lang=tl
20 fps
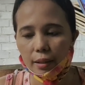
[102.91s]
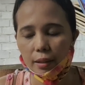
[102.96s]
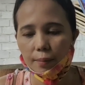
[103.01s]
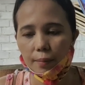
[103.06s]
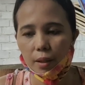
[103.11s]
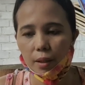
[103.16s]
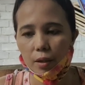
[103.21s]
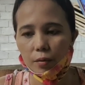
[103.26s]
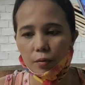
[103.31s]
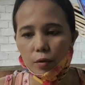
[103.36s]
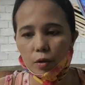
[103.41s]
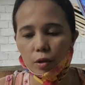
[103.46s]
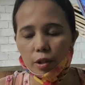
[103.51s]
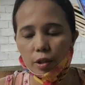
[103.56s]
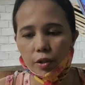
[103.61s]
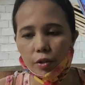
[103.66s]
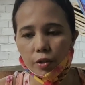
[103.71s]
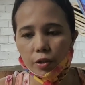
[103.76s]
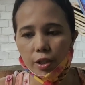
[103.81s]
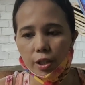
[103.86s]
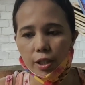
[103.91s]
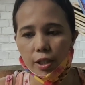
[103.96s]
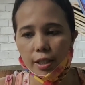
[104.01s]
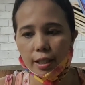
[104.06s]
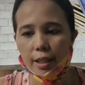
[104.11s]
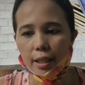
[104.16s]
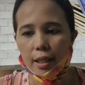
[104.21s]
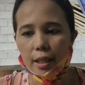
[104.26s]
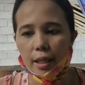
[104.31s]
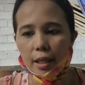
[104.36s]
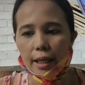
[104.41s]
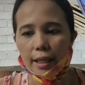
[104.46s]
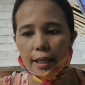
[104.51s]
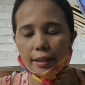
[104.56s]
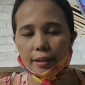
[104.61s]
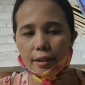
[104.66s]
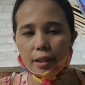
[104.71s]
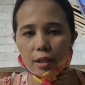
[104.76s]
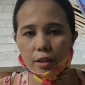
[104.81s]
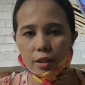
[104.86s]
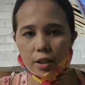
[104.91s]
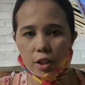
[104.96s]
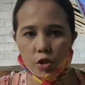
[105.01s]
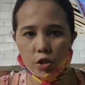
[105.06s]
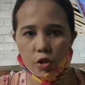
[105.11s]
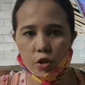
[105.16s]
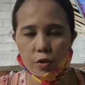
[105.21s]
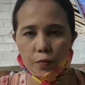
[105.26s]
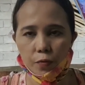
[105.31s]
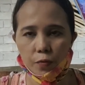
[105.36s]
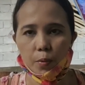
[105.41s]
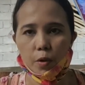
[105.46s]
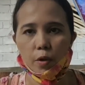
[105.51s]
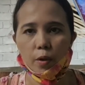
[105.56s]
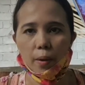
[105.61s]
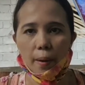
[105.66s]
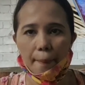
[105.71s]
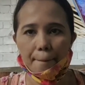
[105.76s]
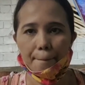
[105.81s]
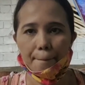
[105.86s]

ng mga volunteers, at ng teacher po.